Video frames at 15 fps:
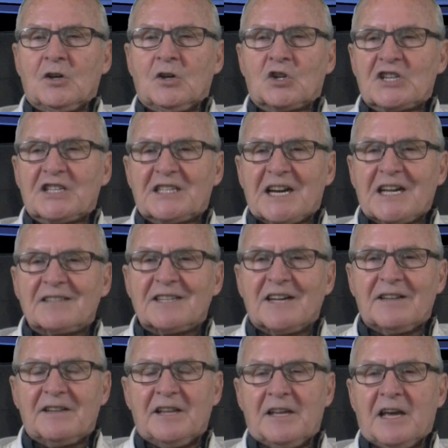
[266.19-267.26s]
no se
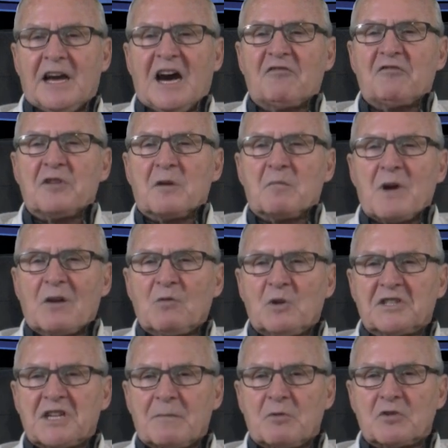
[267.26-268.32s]
trata de afirmar
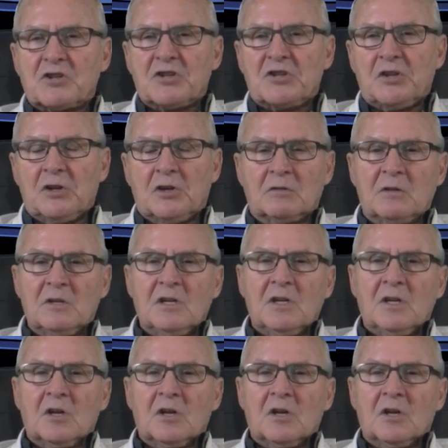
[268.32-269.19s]
nuestra posición